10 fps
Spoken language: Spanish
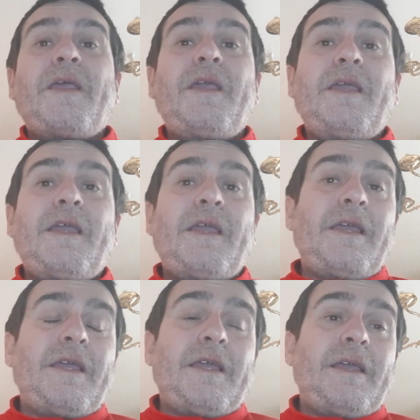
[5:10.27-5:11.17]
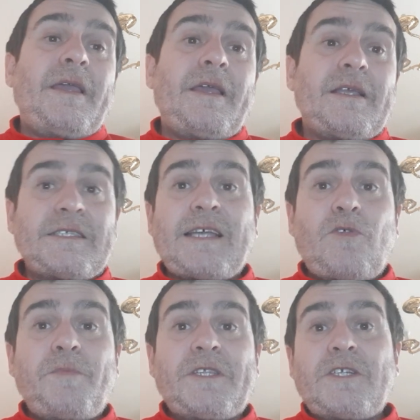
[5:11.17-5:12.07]
Eh,
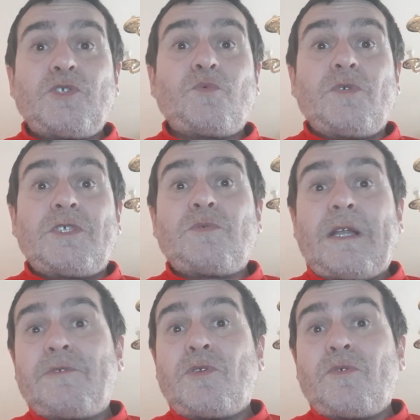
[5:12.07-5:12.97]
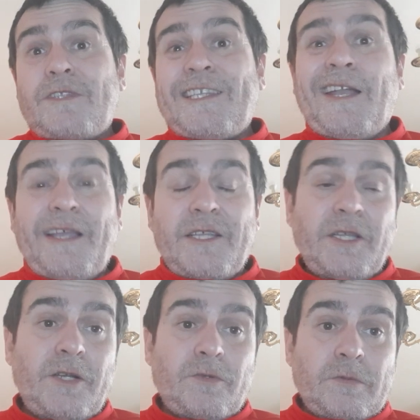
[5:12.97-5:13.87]
Radu Petrescu es un árbitro
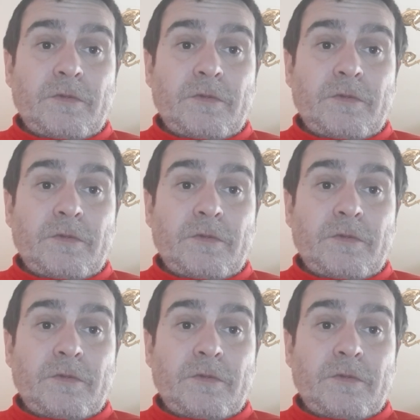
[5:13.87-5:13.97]
tarjetero.